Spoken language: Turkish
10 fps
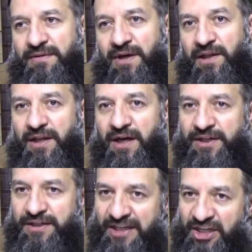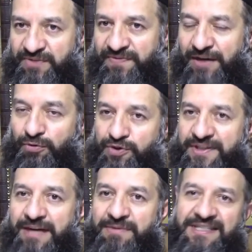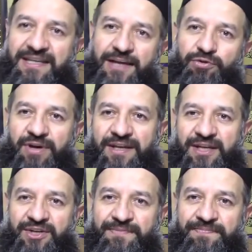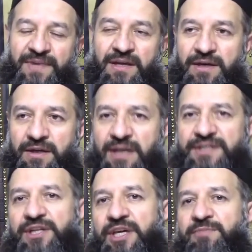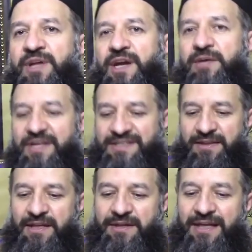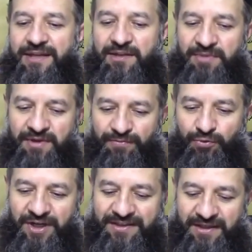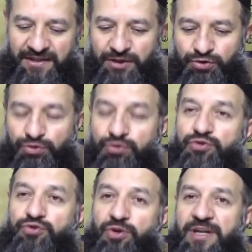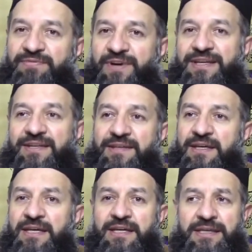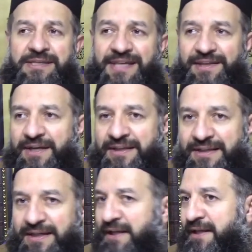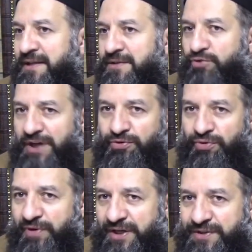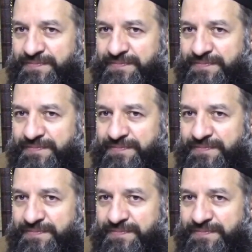Allah'ın keşifte göstermesiyle görenler. Nasıl ki İbn Arabi Hazretleri ne dedi bir fütuhatta yine şunu şöyle ifade etti. İnsanların dedi geneli rüya görürler.